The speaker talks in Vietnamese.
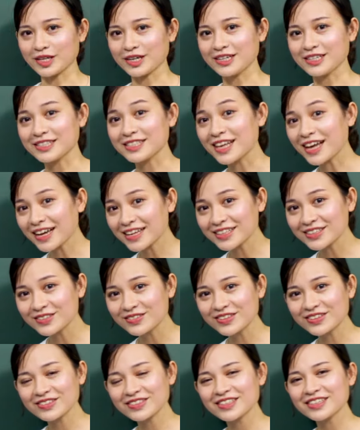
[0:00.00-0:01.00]
thời gian,
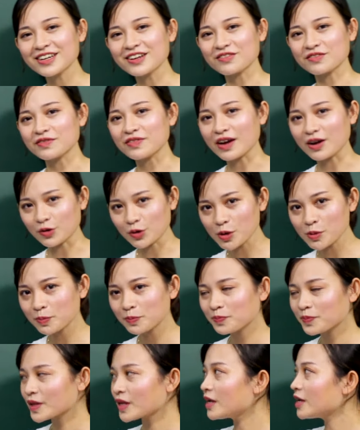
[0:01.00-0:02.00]
đúng không? Tức là vào lúc.
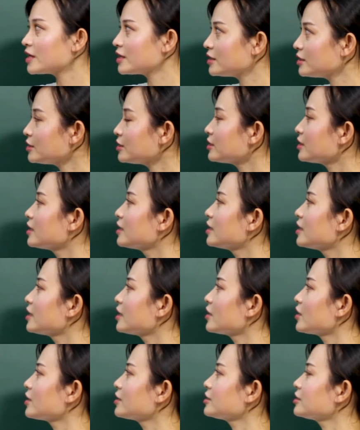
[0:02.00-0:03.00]
Nhưng
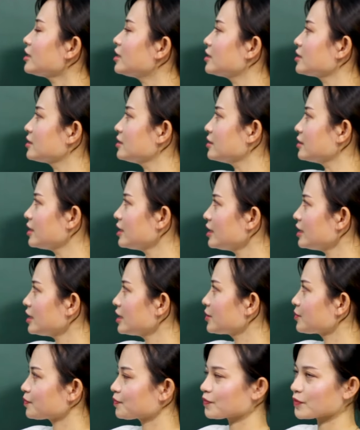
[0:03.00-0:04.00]
trợ từ
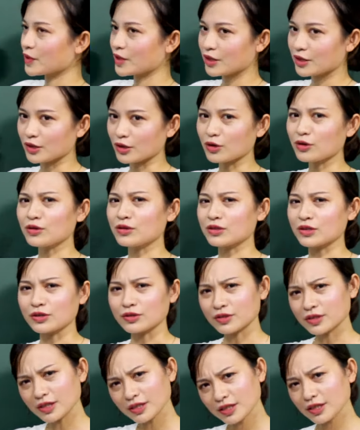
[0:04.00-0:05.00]
ni nó còn
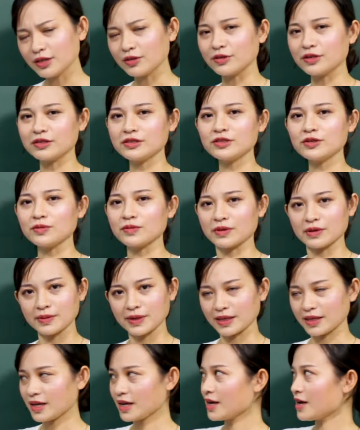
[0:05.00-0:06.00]
có rất nhiều ứng dụng các
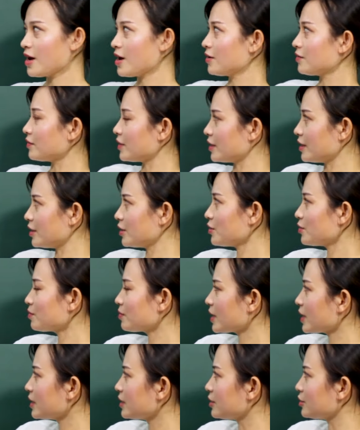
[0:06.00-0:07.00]
bạn nhé. Và đến
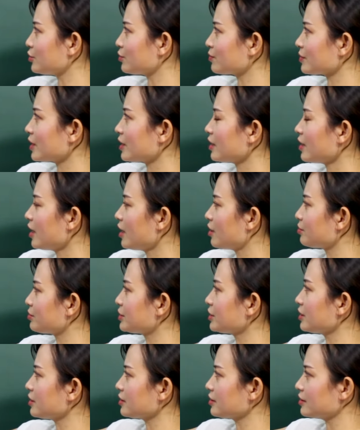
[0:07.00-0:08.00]
hôm nay thì chúng ta đã học
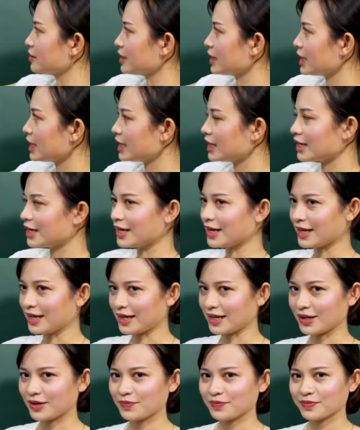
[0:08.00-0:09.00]
trợ từ ni
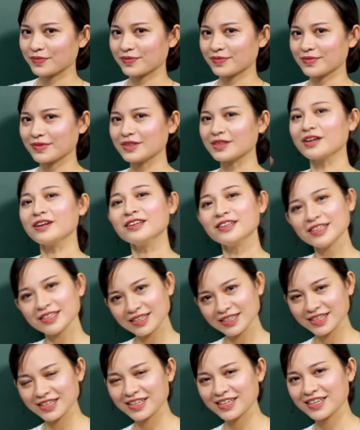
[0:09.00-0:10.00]
là tới.
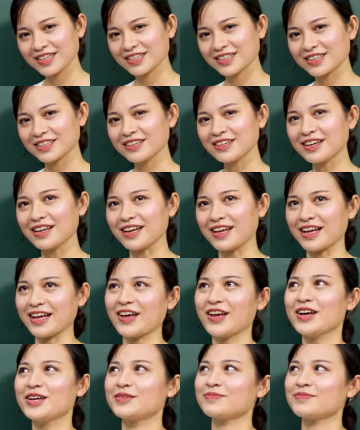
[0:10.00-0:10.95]
Tức là